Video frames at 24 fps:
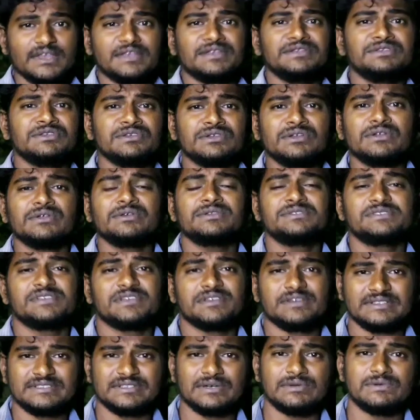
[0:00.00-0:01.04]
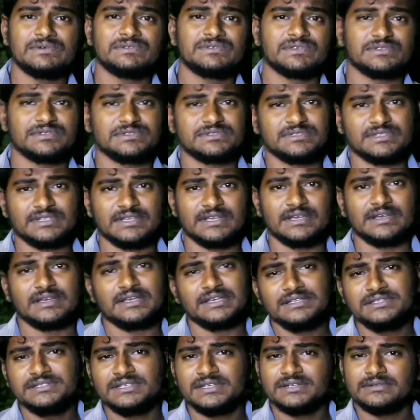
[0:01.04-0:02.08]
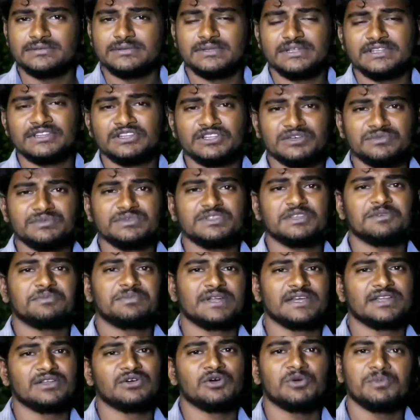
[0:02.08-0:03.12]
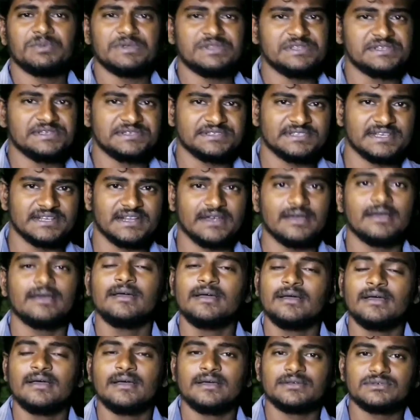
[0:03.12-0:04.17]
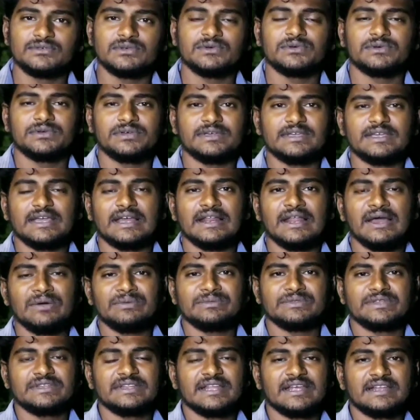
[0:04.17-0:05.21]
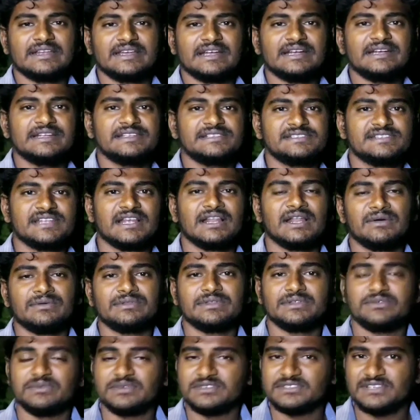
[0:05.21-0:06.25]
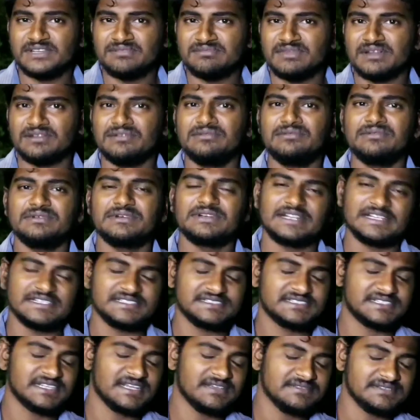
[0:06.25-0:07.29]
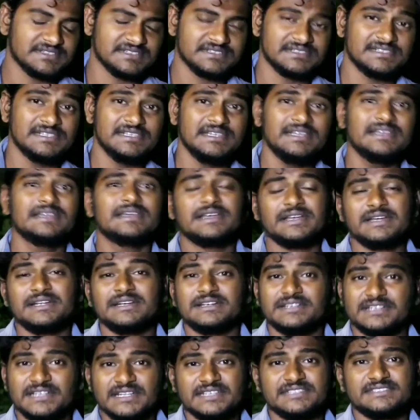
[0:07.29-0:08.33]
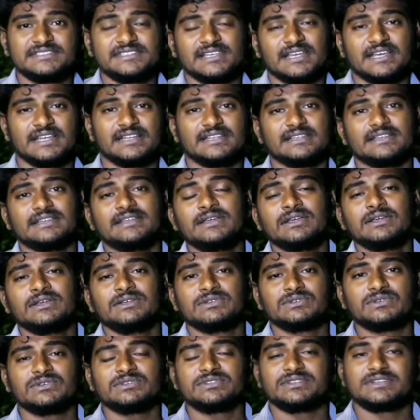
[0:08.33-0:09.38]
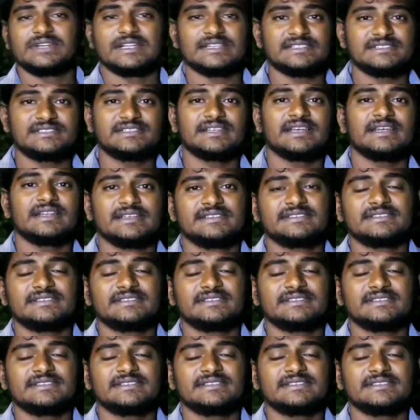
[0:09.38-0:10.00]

ఇంజన్లోంచి ఏమైనా సౌండ్స్ వస్తున్నాయా ఇంజన్ ఇంతకుముందు ఎప్పుడైనా ఓపెన్ చేశారా సో ఎలా ఉంది దాని కండిషన్ ఎలా ఉంది ఒకసారి మనం టెస్ట్ డ్రైవ్ చేసి టెస్ట్ చేయాలి సో టెస్ట్ ట్రైల్